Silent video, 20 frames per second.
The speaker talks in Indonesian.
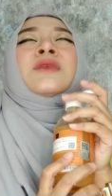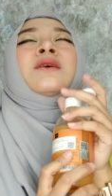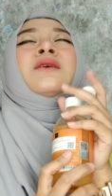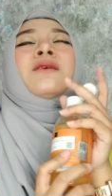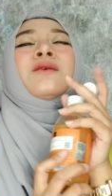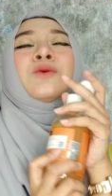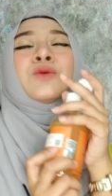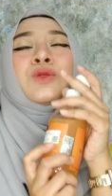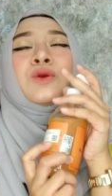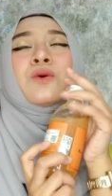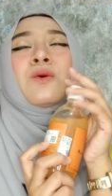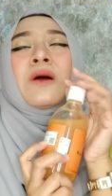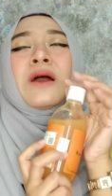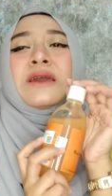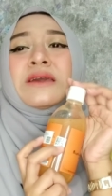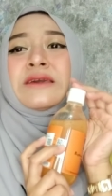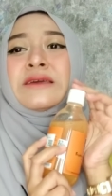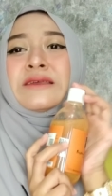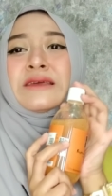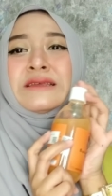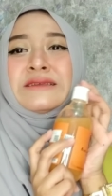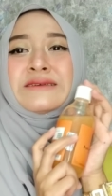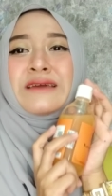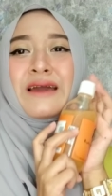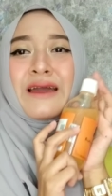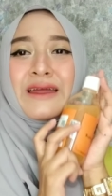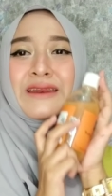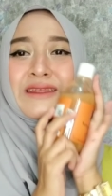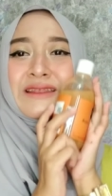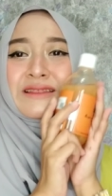Untuk wanginya
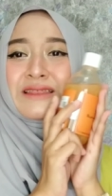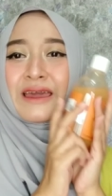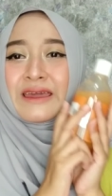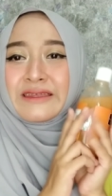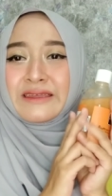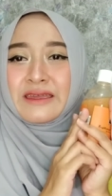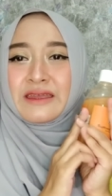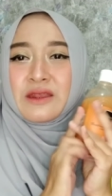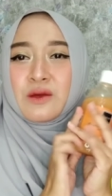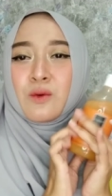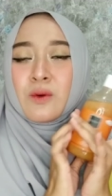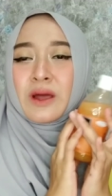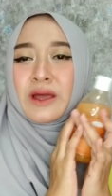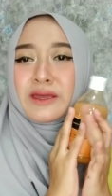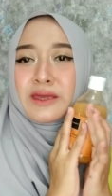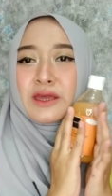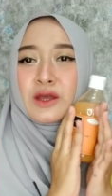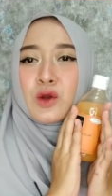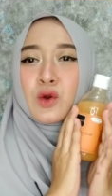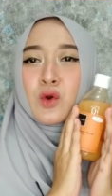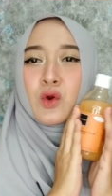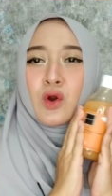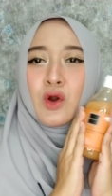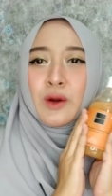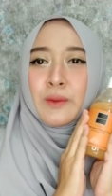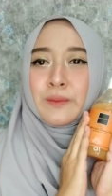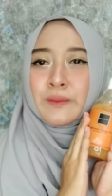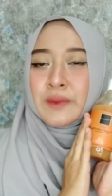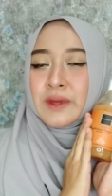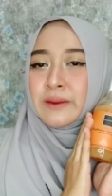jangan ditanya, ini wangi
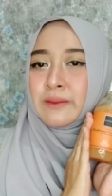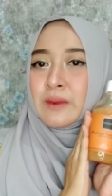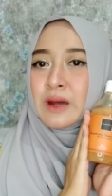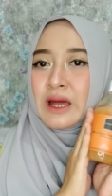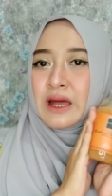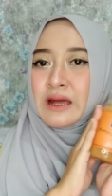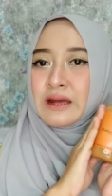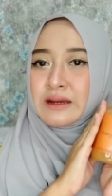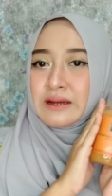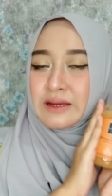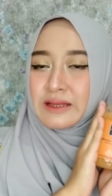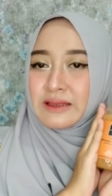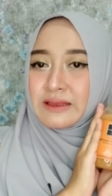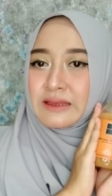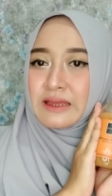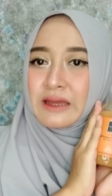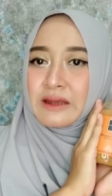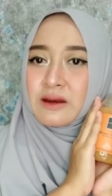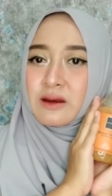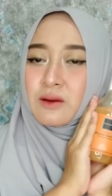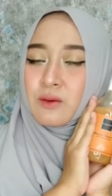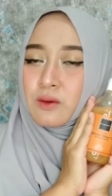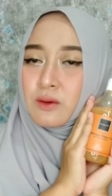kopi banget dan